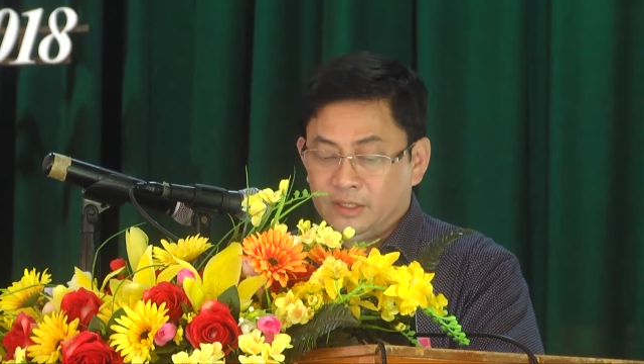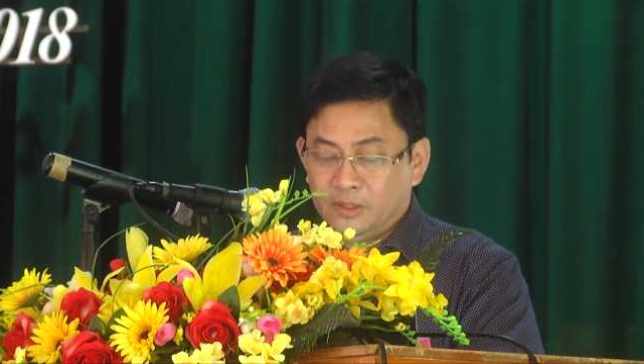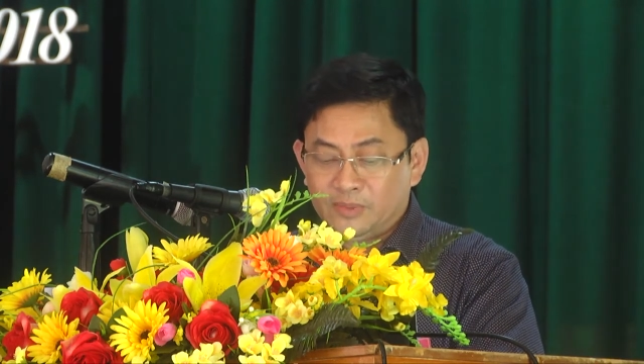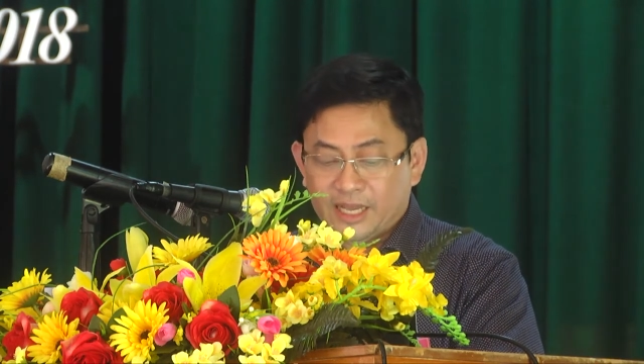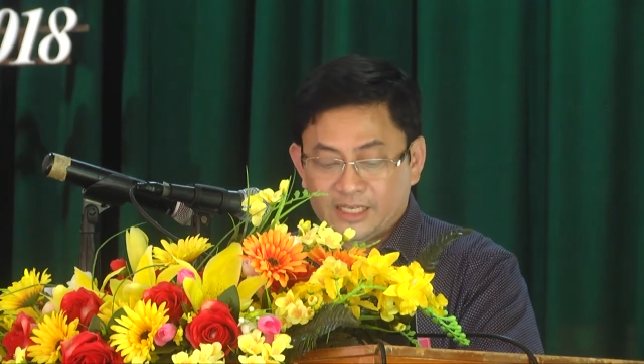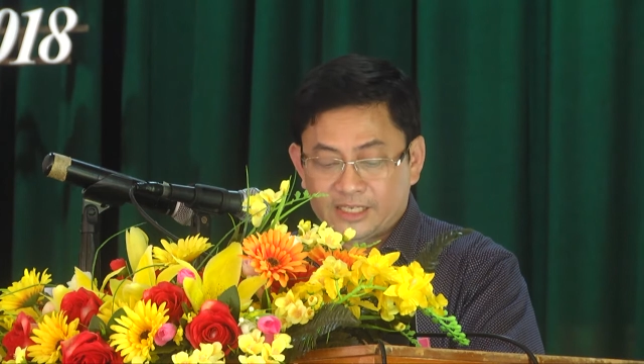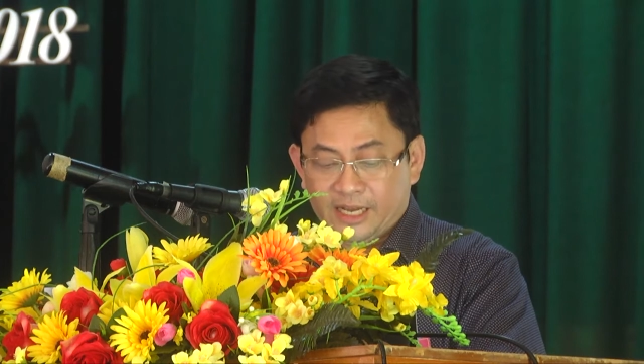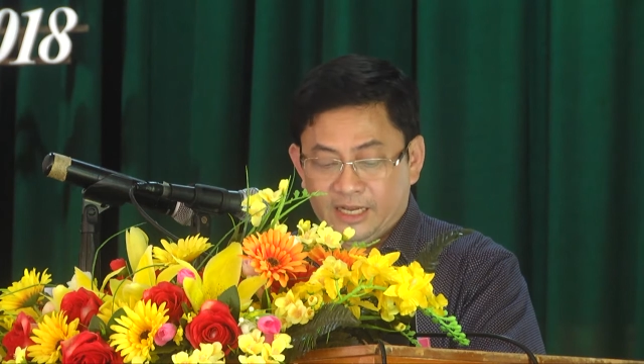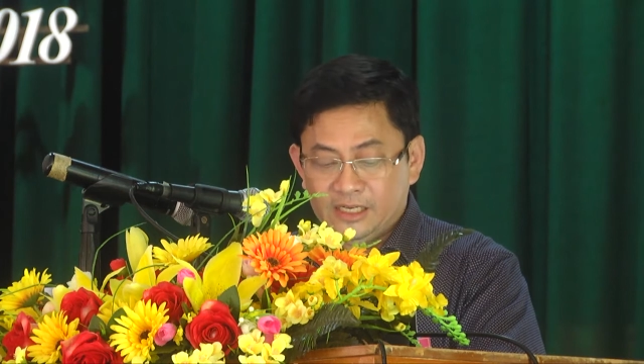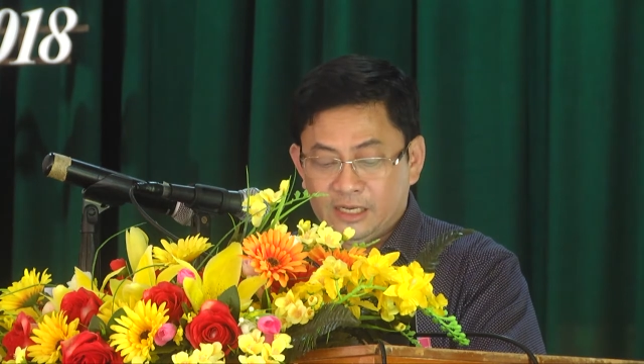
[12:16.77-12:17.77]
chúng ta
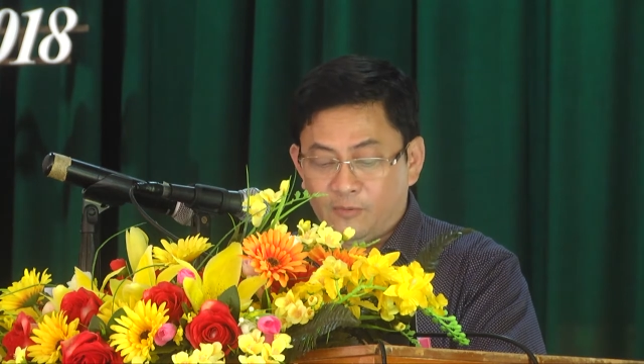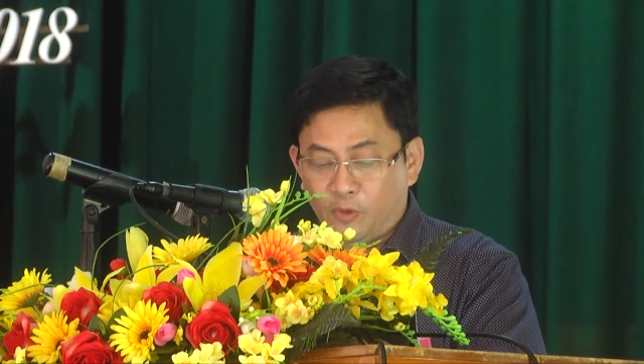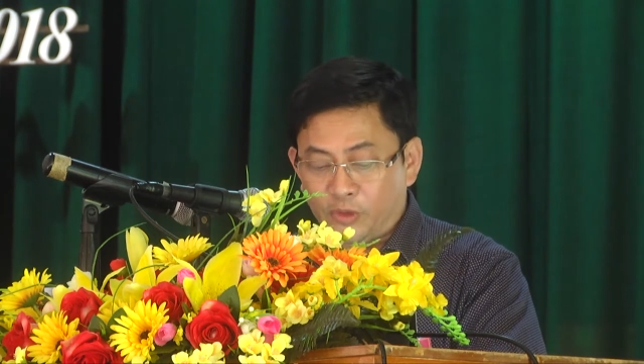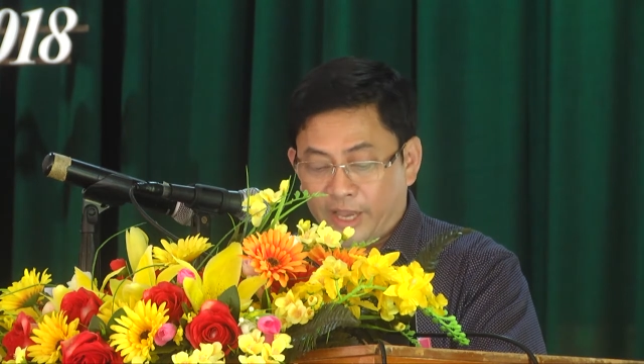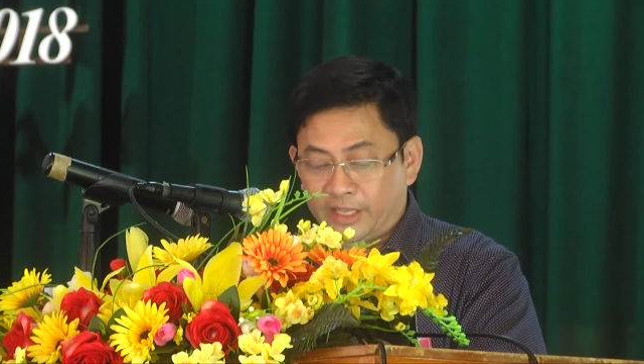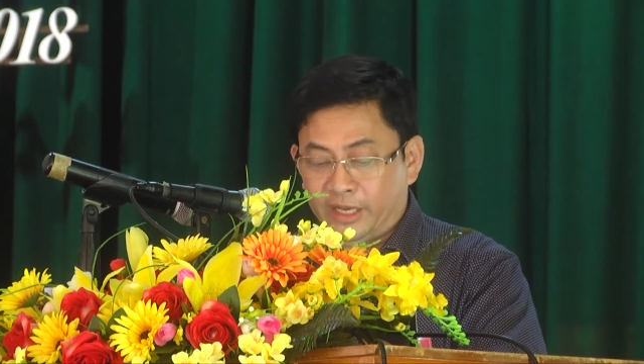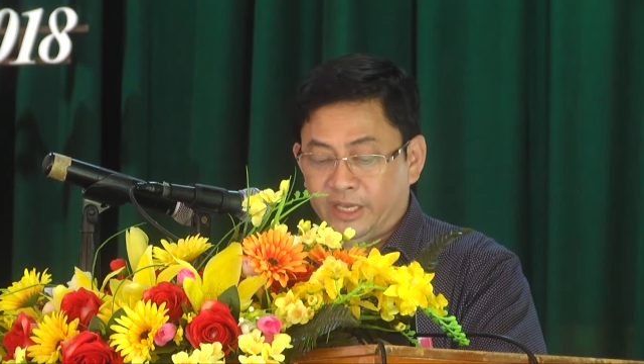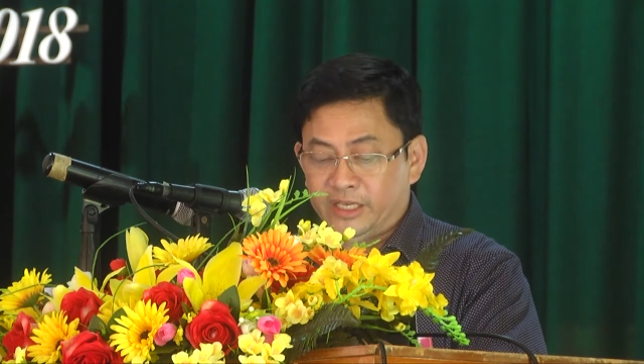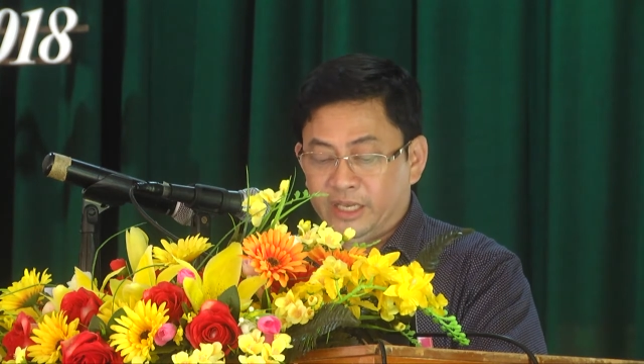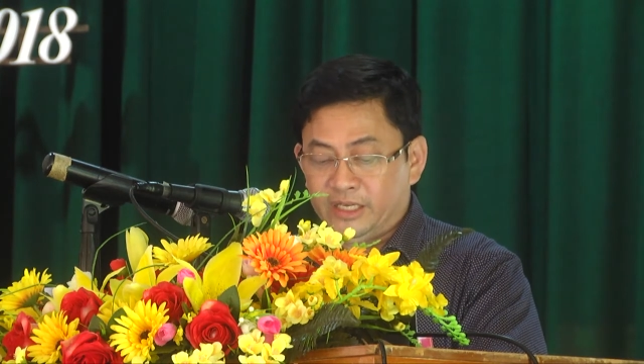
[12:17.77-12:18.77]
sẽ không phủ nhận những
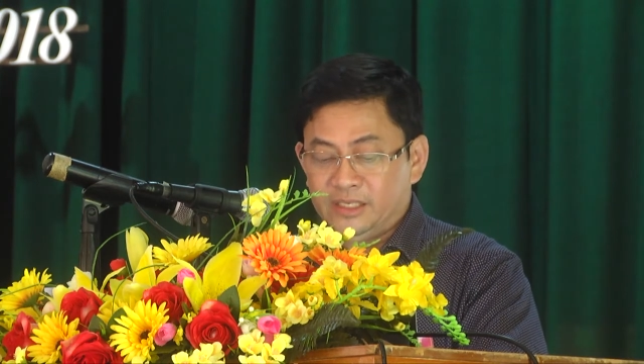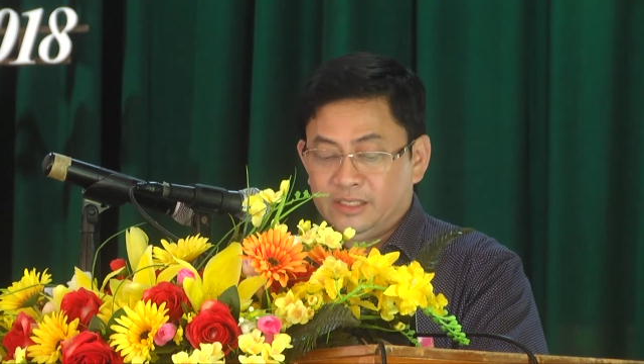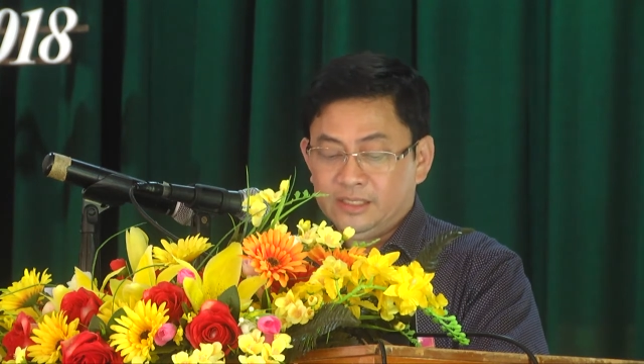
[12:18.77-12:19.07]
ý kiến